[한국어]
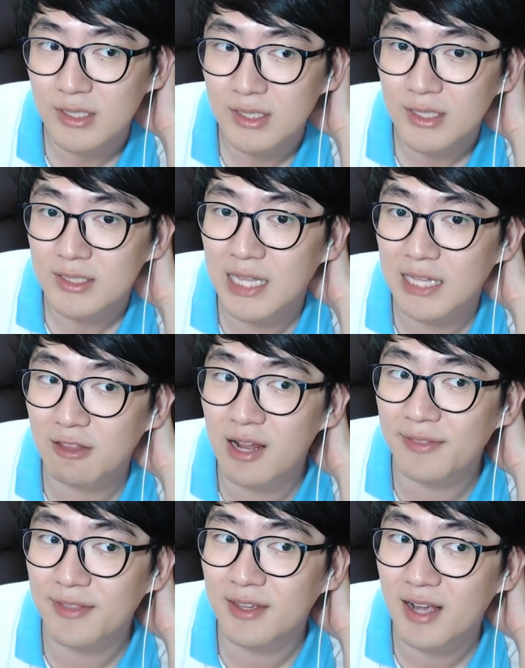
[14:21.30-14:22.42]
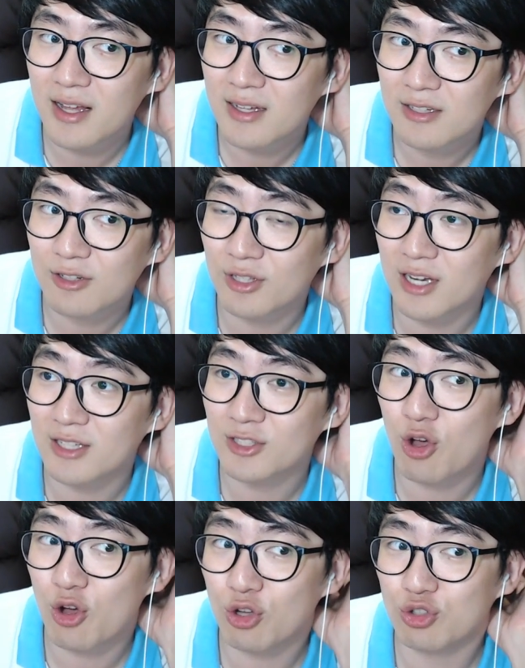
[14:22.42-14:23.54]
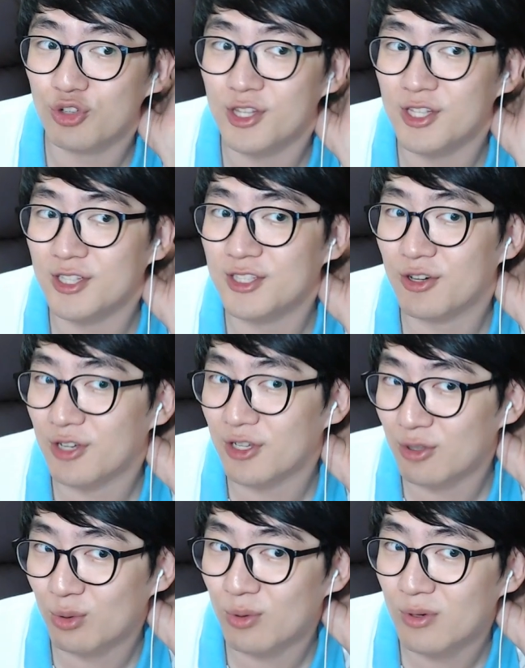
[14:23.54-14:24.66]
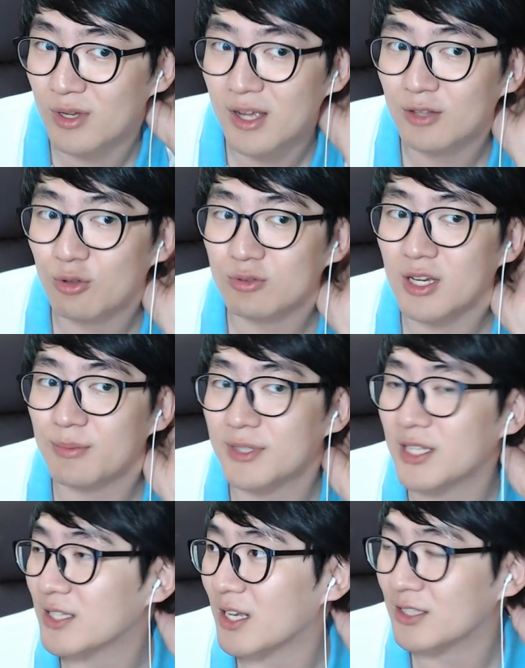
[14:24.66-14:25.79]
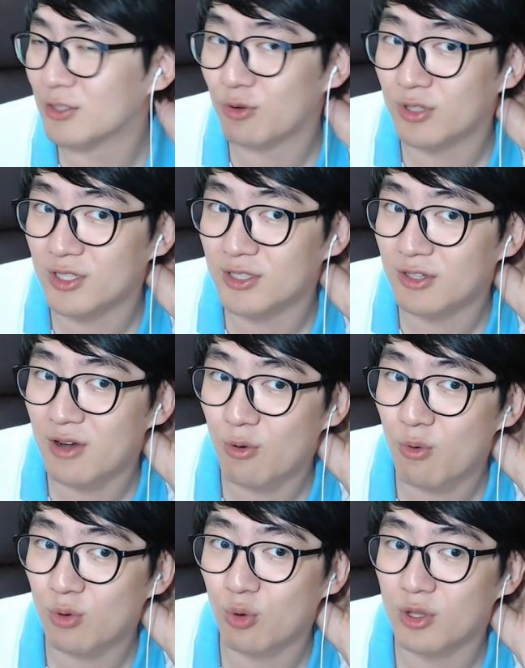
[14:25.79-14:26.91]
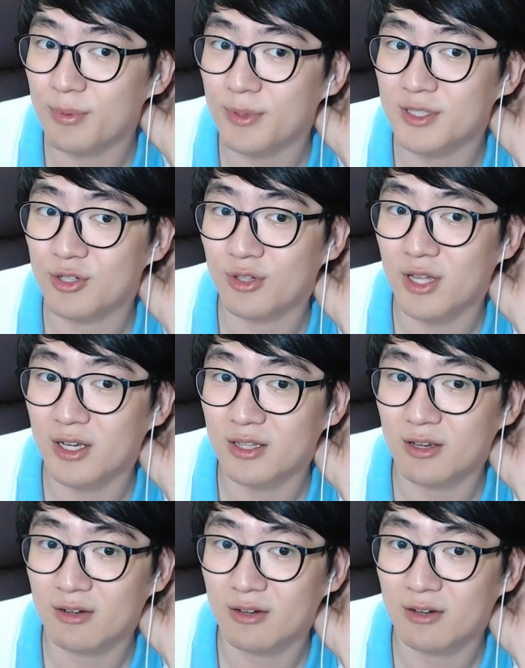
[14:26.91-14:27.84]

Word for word: 네덜란드가 그러다가 서유기니 지역에서도 토착민의 자치권을 인정하고 독립을 지원하게 돼요.